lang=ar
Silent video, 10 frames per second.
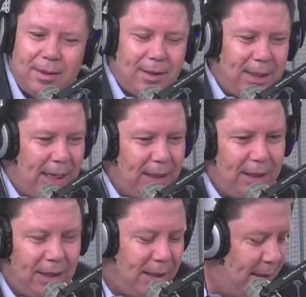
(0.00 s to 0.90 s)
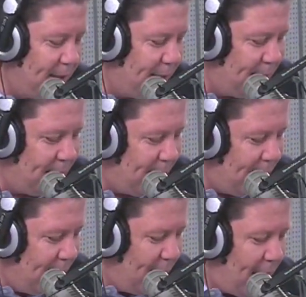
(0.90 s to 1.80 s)
يعني آه،
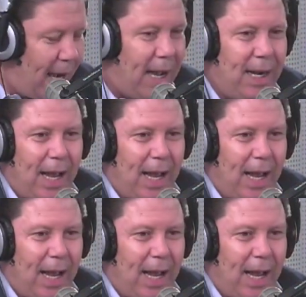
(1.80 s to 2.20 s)
وعلاقاتهم في على